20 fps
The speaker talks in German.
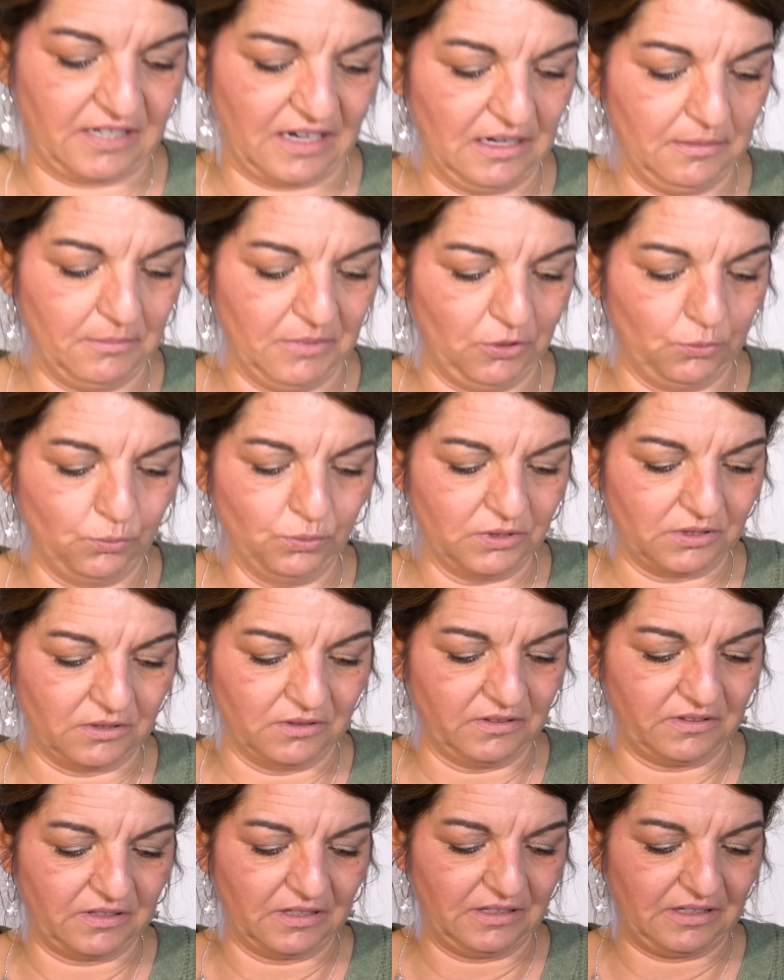zehn
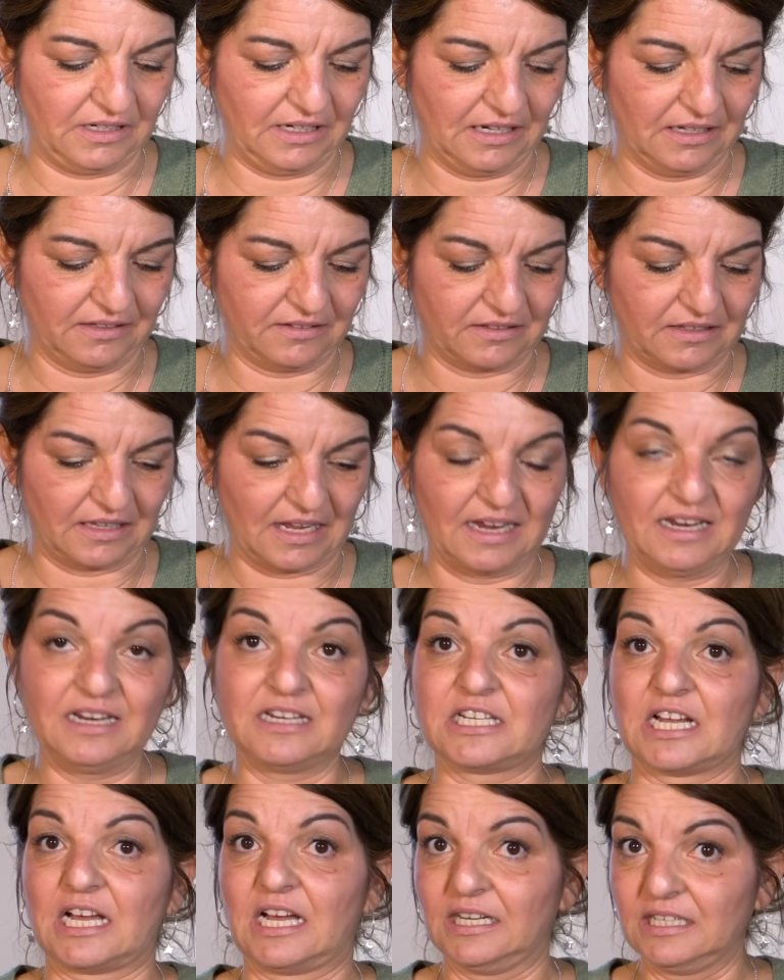Minuten sind die jetzt
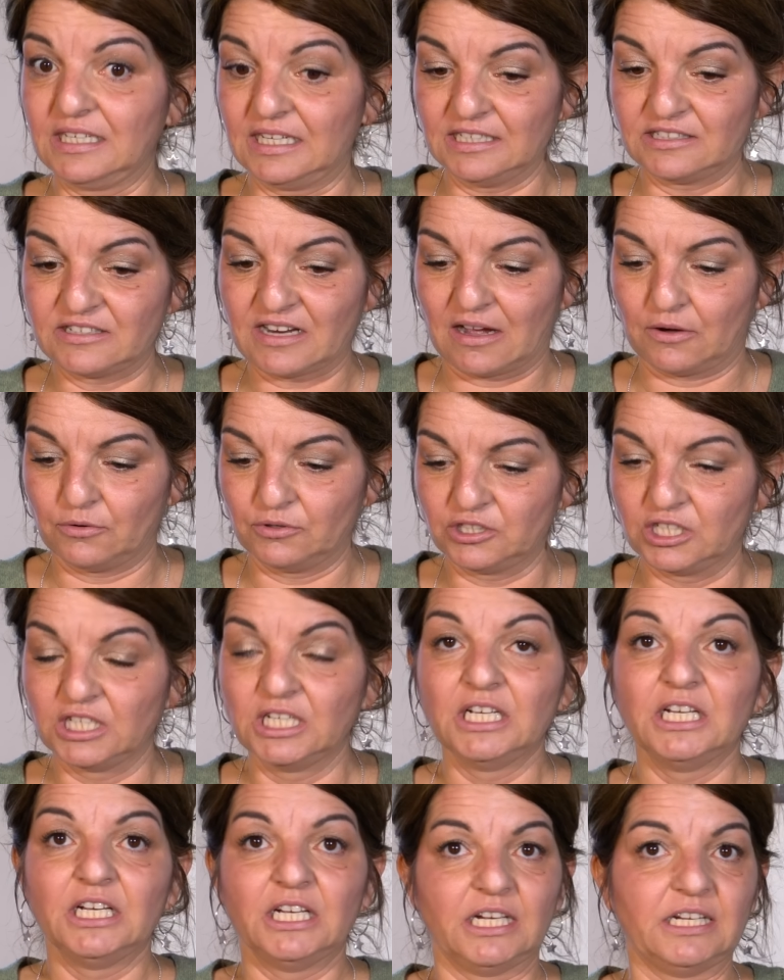leicht angetaut.
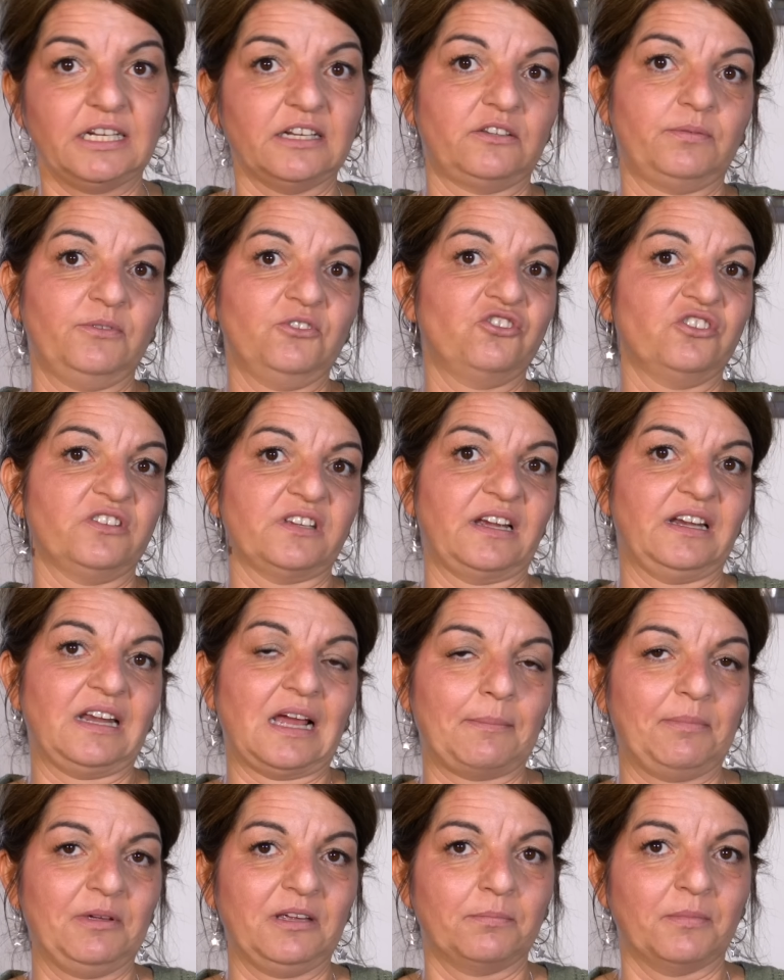In der Zwischenzeit
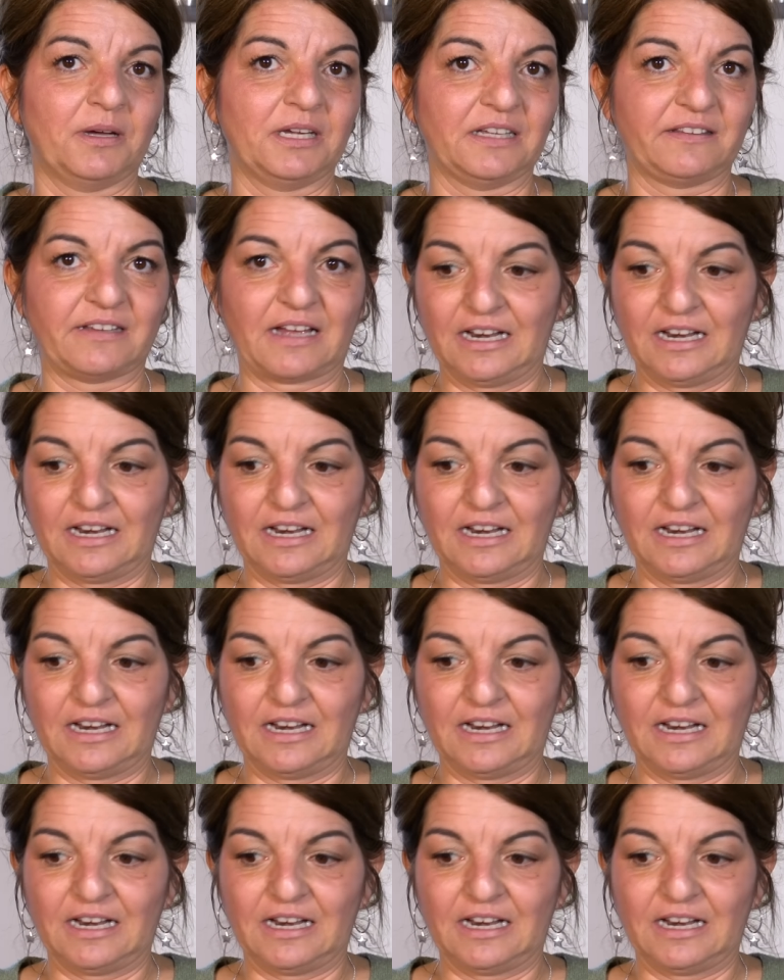habe ich mal jetzt